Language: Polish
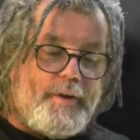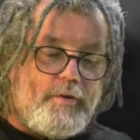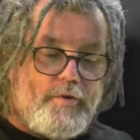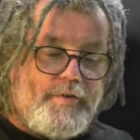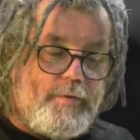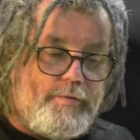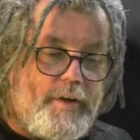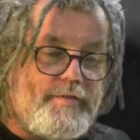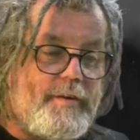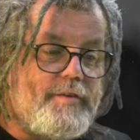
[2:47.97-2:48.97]
Tego rodzaju
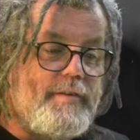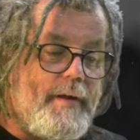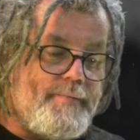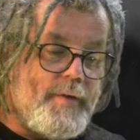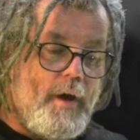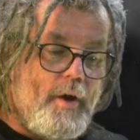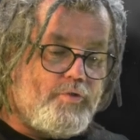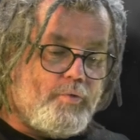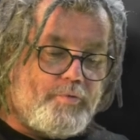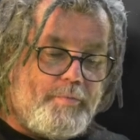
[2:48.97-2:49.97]
wiedza jest dla
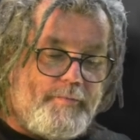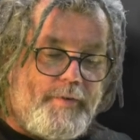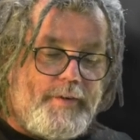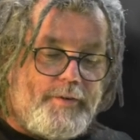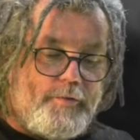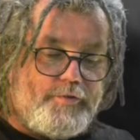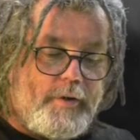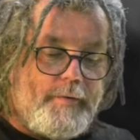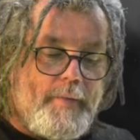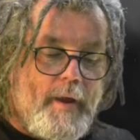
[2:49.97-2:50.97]
służb
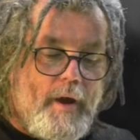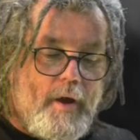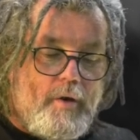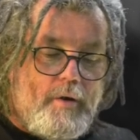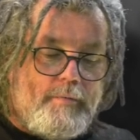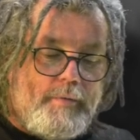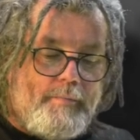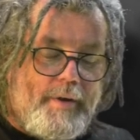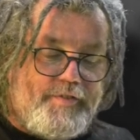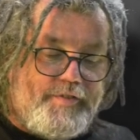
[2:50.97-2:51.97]
wywiadowczych e,
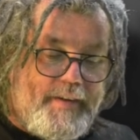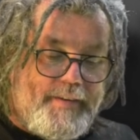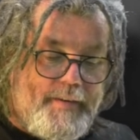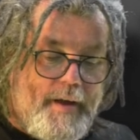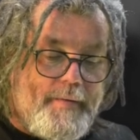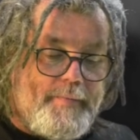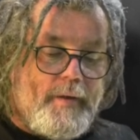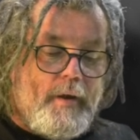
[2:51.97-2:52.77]
bezcenna.